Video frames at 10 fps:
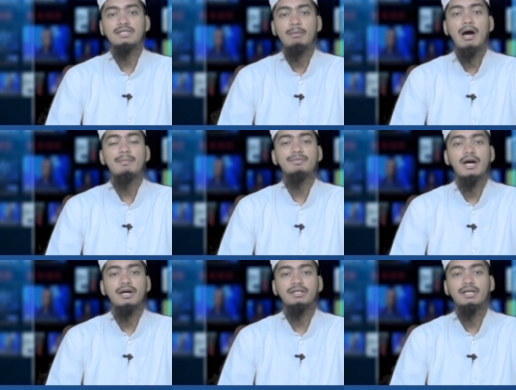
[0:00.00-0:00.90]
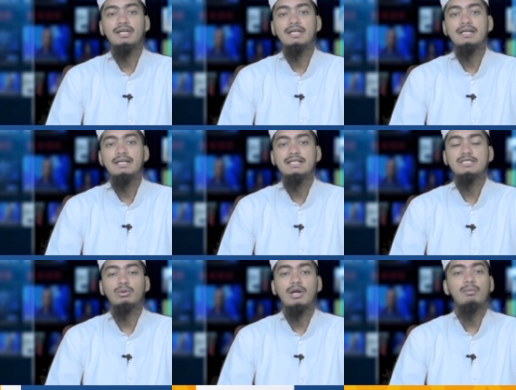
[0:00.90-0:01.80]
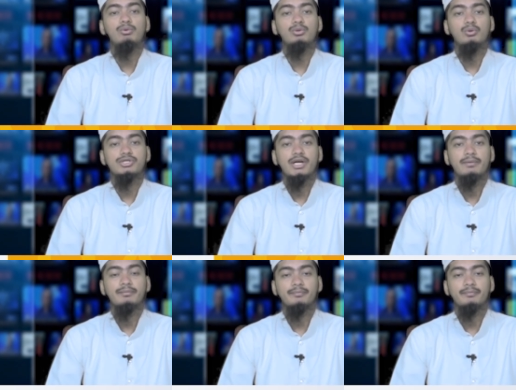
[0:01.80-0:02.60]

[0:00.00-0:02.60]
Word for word: तमाम ताकतें नीस्त नाबूद हो जाए